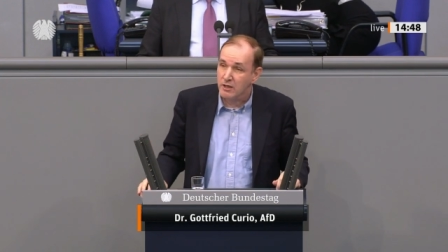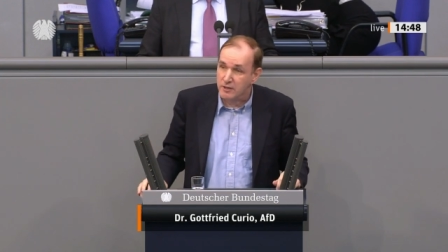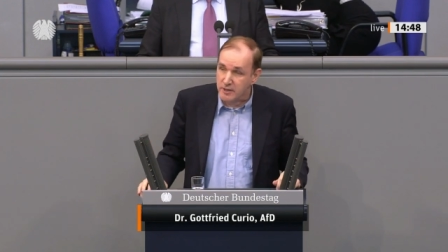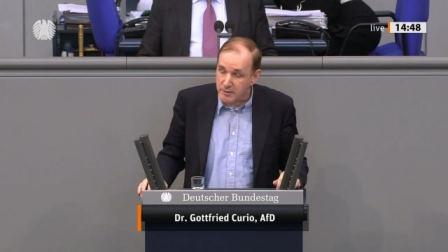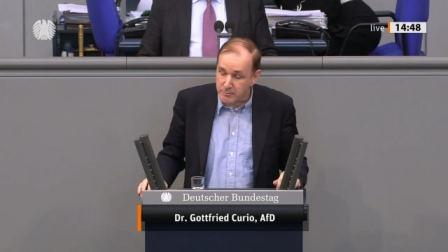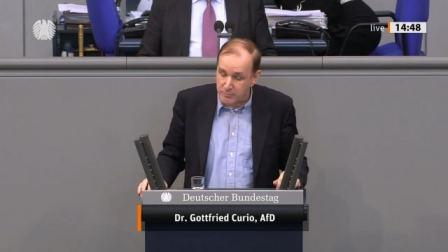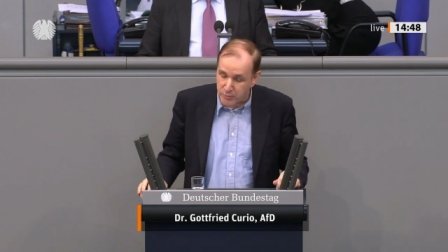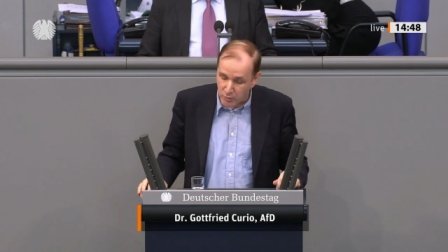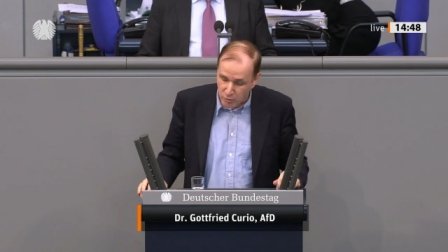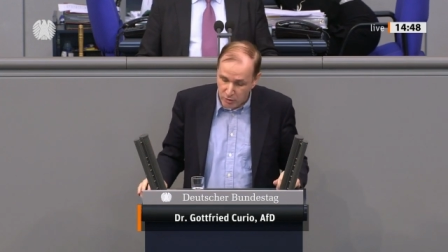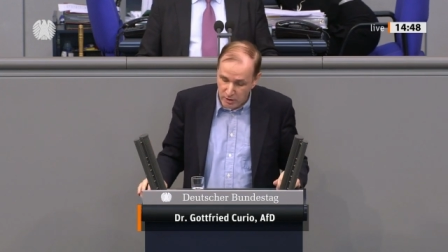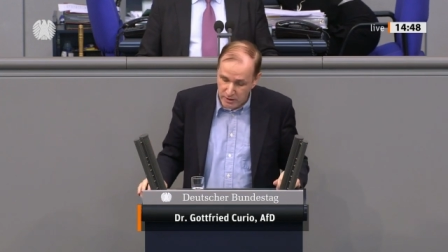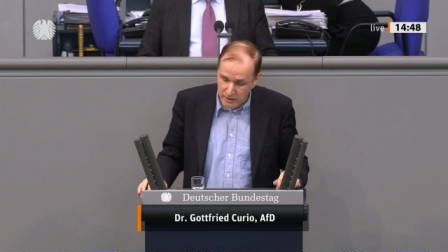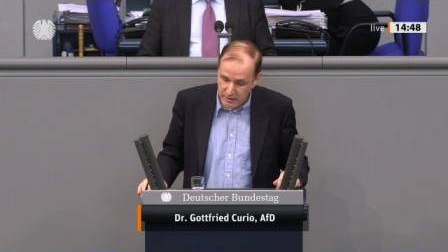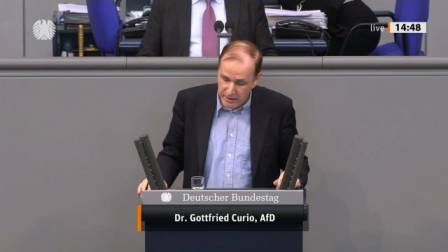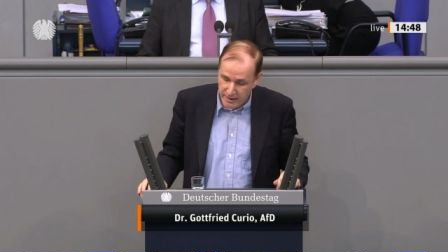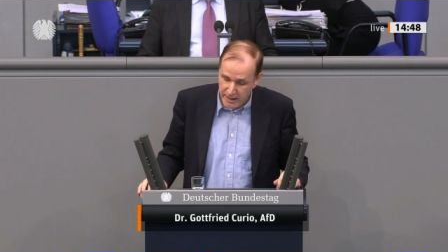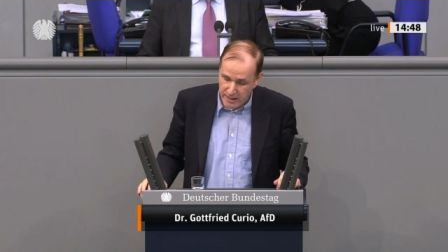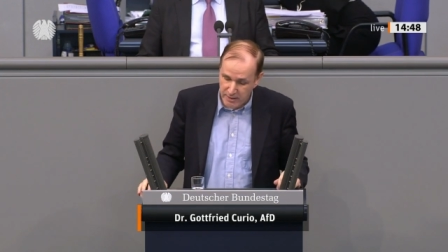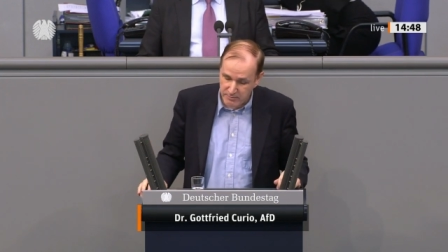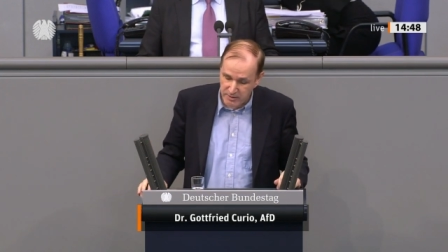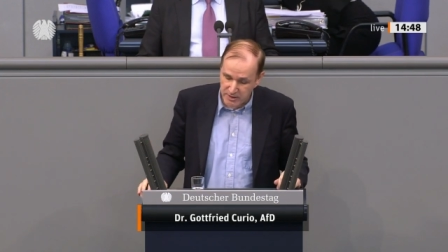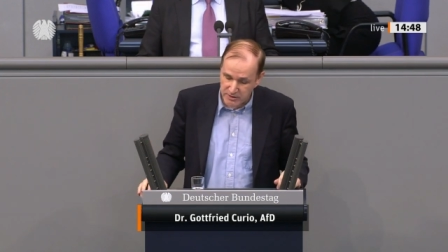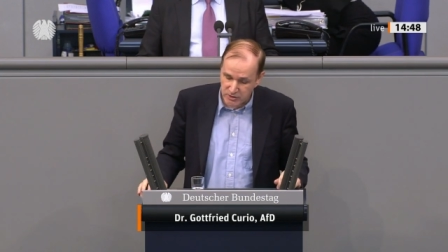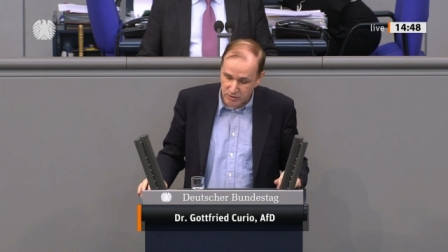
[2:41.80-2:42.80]
die
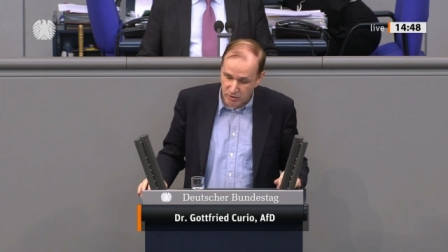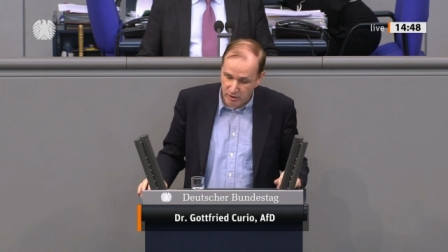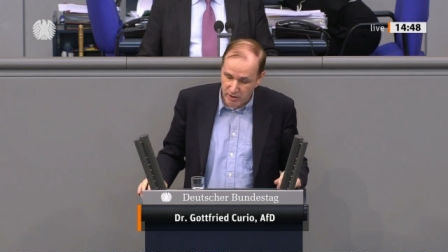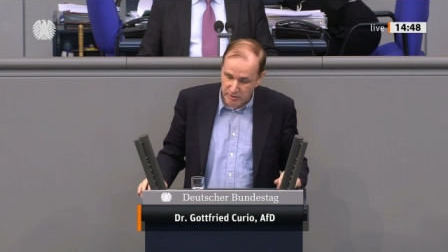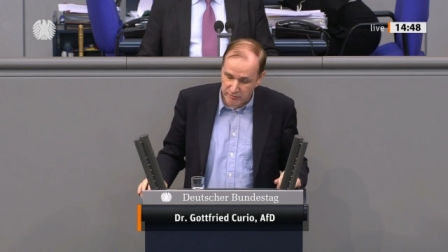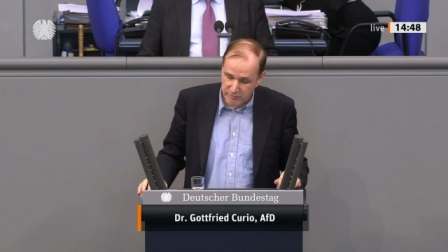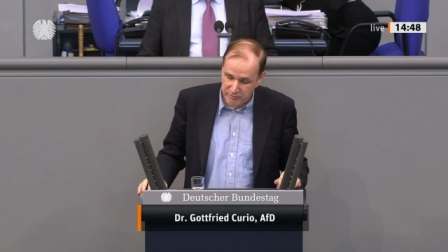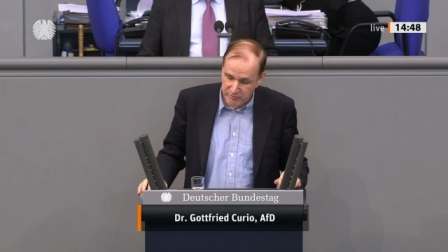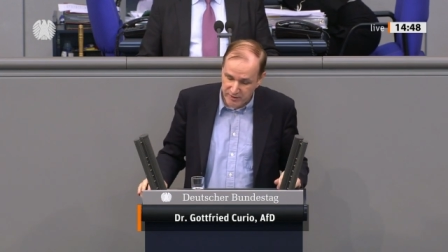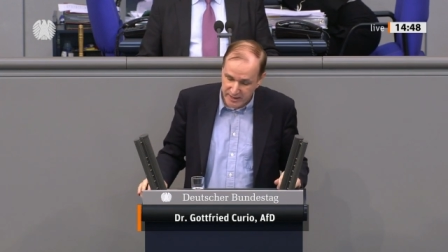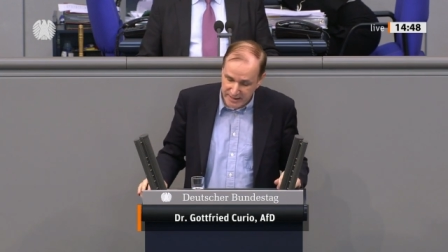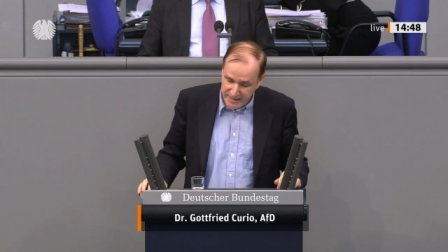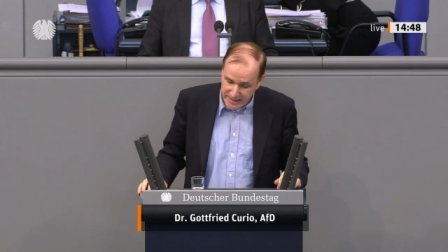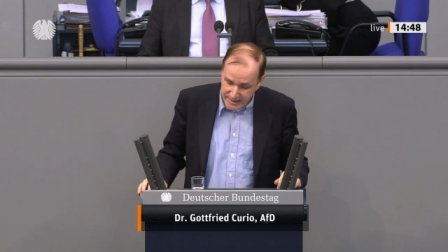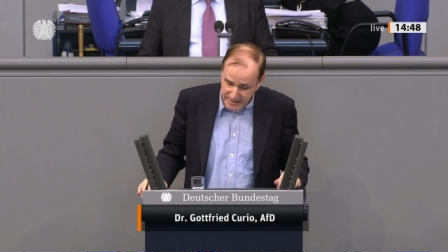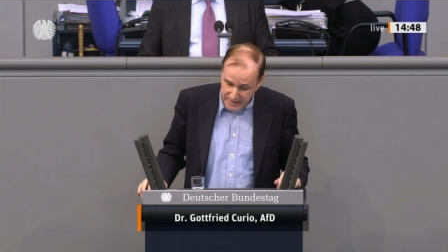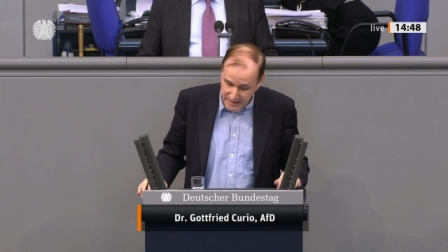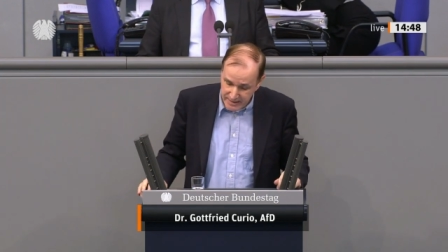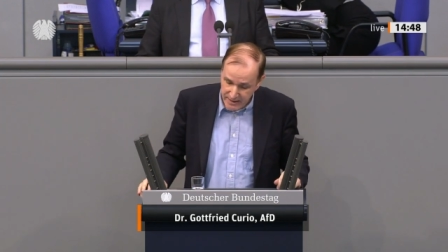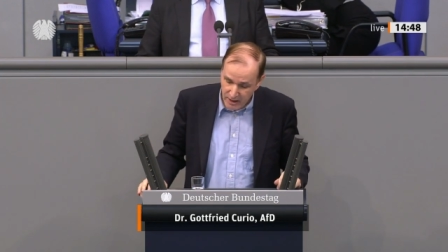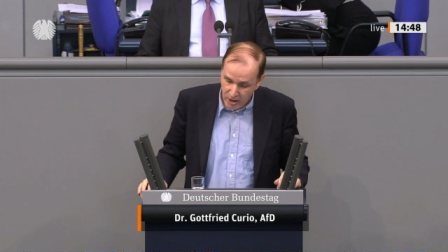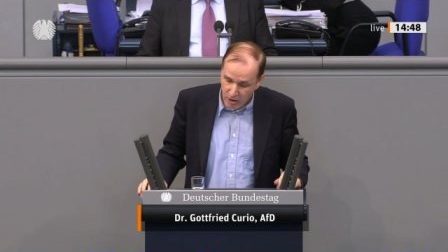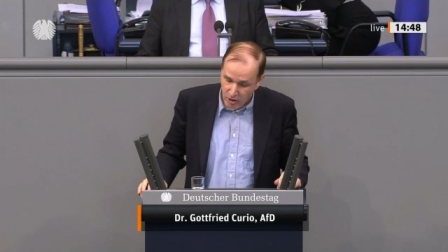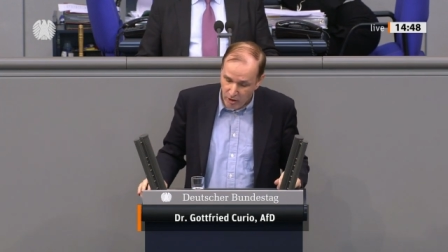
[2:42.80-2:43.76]
Bullenhelme sollen fliegen,